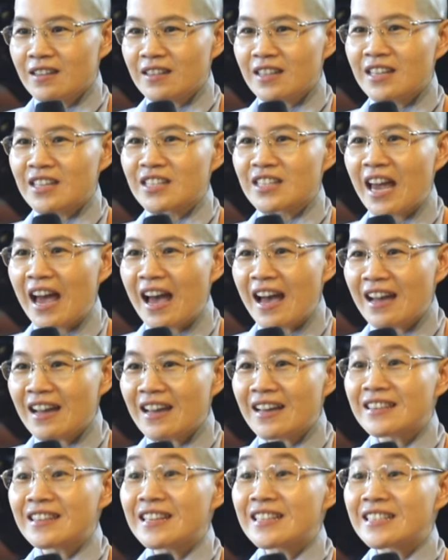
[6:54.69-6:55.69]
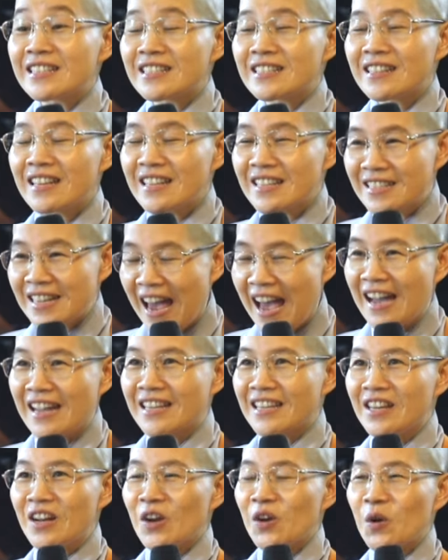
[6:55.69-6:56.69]
thì sáng hay thì thì
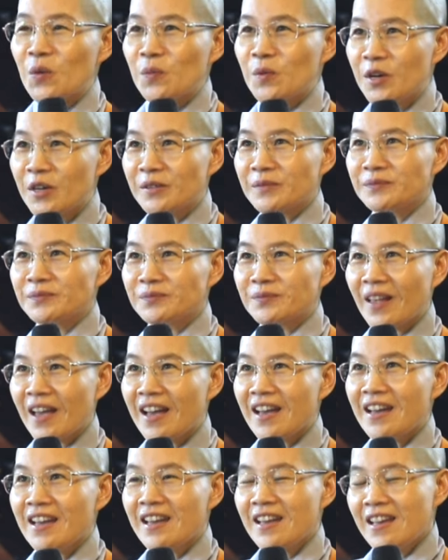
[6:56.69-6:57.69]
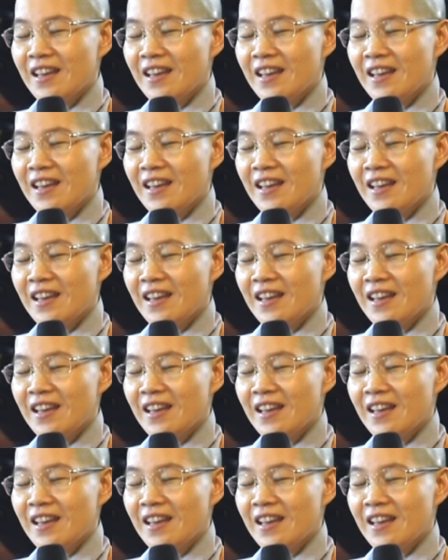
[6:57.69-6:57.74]
ràng gì đó cũng được ha